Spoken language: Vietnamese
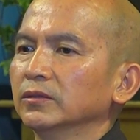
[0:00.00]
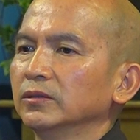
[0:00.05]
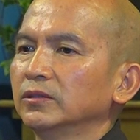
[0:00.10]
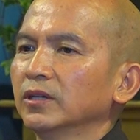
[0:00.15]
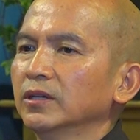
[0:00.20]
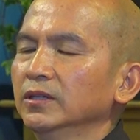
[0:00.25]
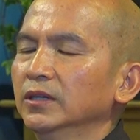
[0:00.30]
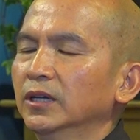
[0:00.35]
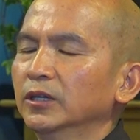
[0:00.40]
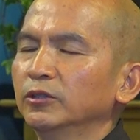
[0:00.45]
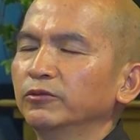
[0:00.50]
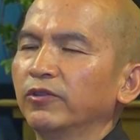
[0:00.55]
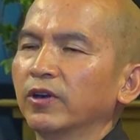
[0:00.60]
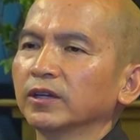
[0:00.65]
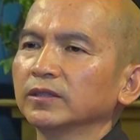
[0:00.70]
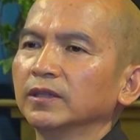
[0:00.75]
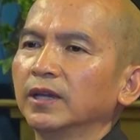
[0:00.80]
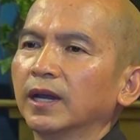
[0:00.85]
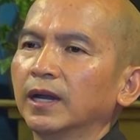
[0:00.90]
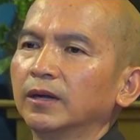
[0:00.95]
chấn hưng Phật
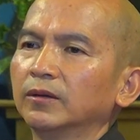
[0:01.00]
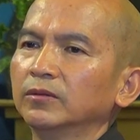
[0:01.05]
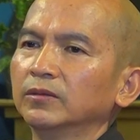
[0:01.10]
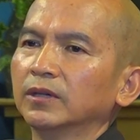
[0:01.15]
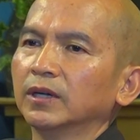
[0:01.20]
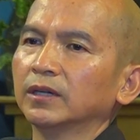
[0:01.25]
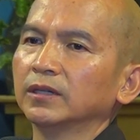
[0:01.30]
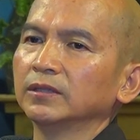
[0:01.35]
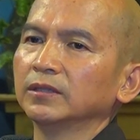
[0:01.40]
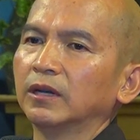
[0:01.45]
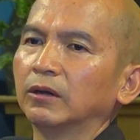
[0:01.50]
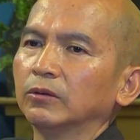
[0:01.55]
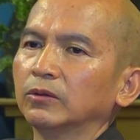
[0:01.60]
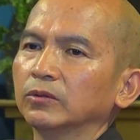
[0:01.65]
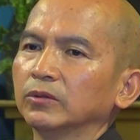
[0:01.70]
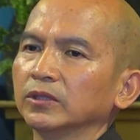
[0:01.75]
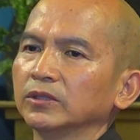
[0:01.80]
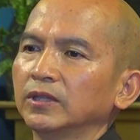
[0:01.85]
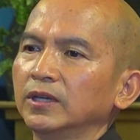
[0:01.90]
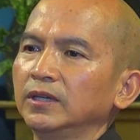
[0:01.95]
giáo ở
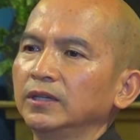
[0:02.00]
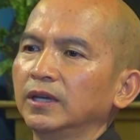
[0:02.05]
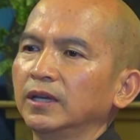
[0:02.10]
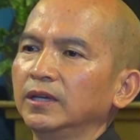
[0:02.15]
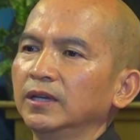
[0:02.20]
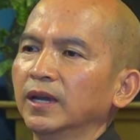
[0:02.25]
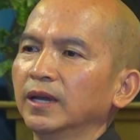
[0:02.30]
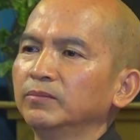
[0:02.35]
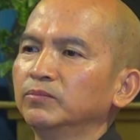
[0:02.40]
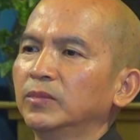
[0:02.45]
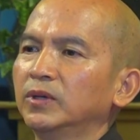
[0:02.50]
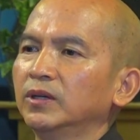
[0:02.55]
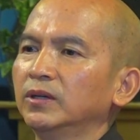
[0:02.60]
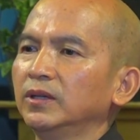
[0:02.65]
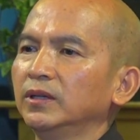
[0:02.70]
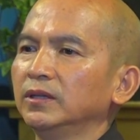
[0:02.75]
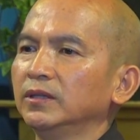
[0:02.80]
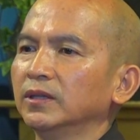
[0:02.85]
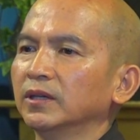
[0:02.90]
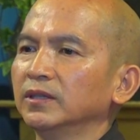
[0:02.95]
đầu thế kỷ hai
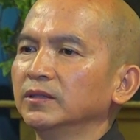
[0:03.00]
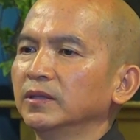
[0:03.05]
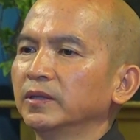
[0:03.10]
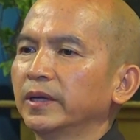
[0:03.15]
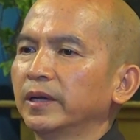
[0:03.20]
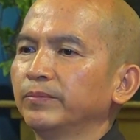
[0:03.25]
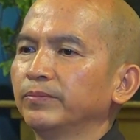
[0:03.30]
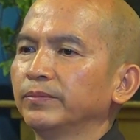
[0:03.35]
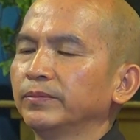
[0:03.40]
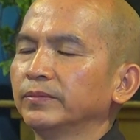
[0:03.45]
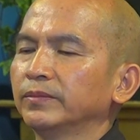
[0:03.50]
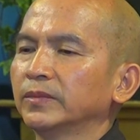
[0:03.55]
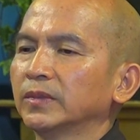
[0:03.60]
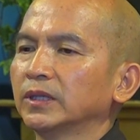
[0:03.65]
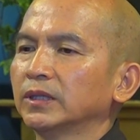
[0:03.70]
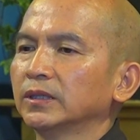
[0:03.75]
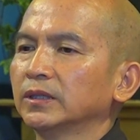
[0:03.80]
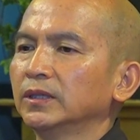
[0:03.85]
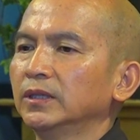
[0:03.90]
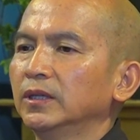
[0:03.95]
mươi, những năm
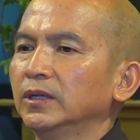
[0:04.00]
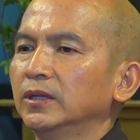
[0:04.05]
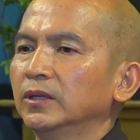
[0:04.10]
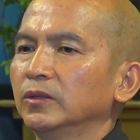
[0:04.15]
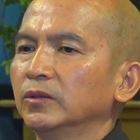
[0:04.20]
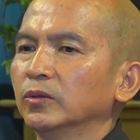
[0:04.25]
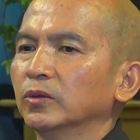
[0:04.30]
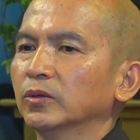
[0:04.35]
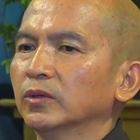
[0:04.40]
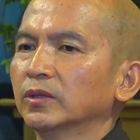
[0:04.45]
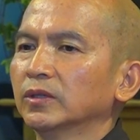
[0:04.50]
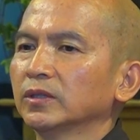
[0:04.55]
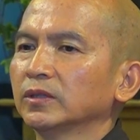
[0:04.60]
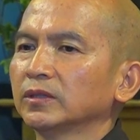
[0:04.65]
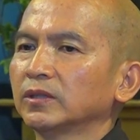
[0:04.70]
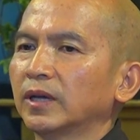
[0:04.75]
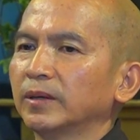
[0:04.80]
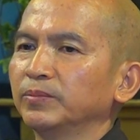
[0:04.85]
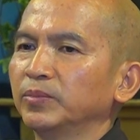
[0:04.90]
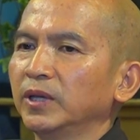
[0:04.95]
của
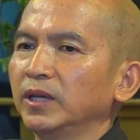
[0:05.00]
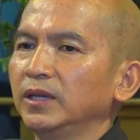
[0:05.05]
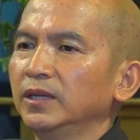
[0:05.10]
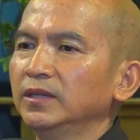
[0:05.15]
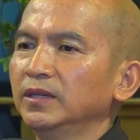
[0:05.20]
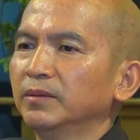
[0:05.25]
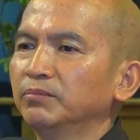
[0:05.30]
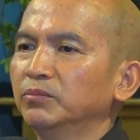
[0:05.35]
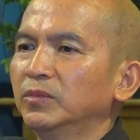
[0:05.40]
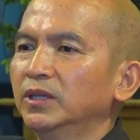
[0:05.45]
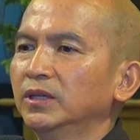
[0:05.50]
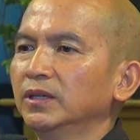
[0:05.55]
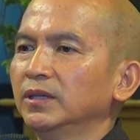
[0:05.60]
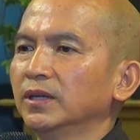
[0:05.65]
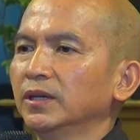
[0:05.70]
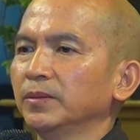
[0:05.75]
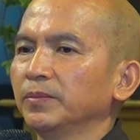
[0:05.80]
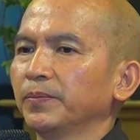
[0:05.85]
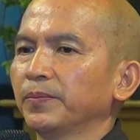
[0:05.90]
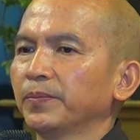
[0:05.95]
thập kỷ năm mươi
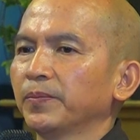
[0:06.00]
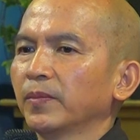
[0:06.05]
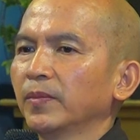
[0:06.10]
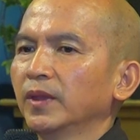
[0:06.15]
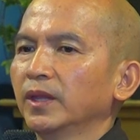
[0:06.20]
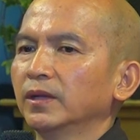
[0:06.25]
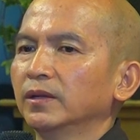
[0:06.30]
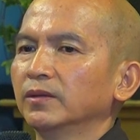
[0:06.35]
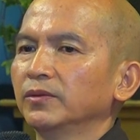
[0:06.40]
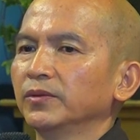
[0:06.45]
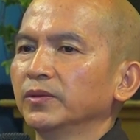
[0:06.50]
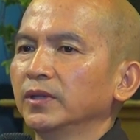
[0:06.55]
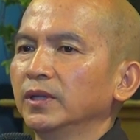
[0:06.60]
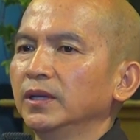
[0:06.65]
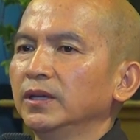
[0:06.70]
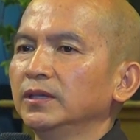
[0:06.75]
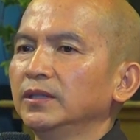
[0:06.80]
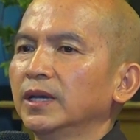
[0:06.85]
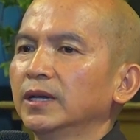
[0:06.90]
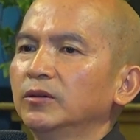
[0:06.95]
đó,
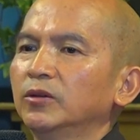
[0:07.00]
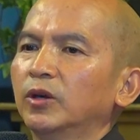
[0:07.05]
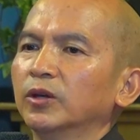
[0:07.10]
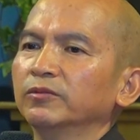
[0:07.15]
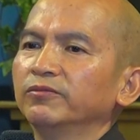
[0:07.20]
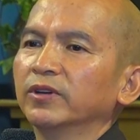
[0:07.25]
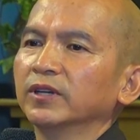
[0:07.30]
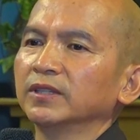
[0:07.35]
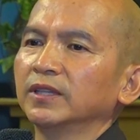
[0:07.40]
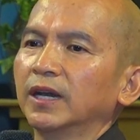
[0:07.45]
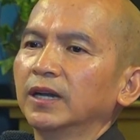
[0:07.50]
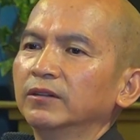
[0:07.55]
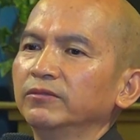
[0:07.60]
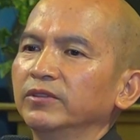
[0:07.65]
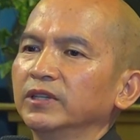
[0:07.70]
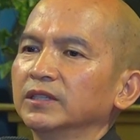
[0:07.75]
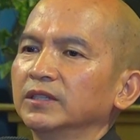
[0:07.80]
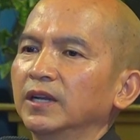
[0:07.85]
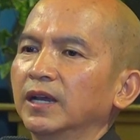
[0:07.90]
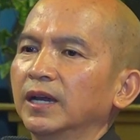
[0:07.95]
thì Giáo hội Phật giáo
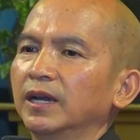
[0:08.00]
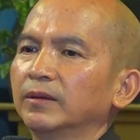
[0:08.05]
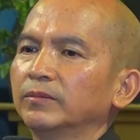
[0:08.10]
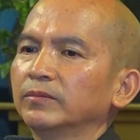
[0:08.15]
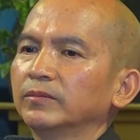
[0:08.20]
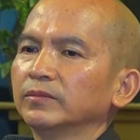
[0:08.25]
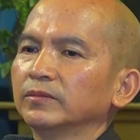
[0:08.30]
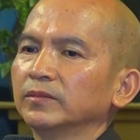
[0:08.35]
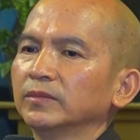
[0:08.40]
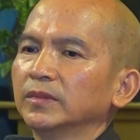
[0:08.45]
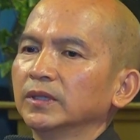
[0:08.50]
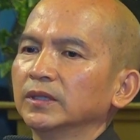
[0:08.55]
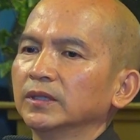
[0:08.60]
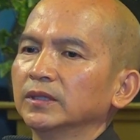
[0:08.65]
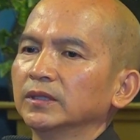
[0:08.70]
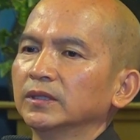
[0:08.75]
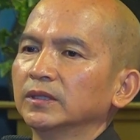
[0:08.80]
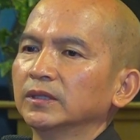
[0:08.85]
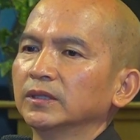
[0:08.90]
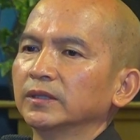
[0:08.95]
Việt Nam
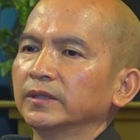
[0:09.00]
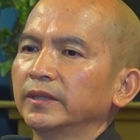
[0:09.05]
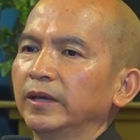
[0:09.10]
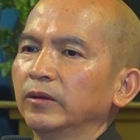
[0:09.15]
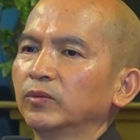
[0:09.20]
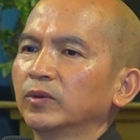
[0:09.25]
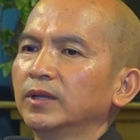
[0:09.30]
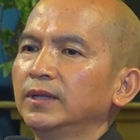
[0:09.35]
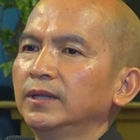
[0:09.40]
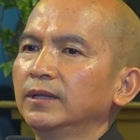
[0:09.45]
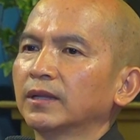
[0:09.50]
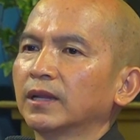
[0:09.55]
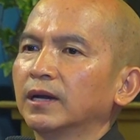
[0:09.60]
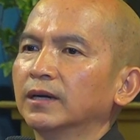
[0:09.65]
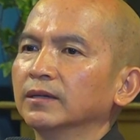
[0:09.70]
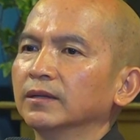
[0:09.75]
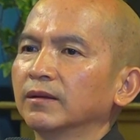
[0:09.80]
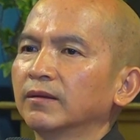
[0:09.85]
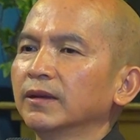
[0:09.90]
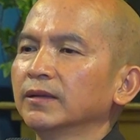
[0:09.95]
theo tinh
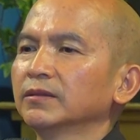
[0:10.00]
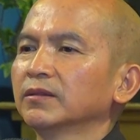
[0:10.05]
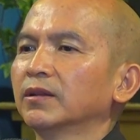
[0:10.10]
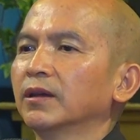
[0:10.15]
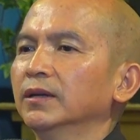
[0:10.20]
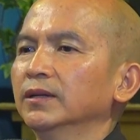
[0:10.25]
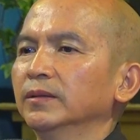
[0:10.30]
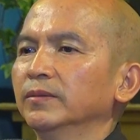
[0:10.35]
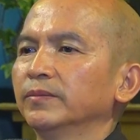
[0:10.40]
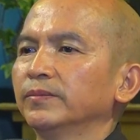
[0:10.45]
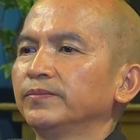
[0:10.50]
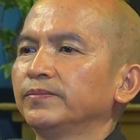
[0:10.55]
thần cách tân,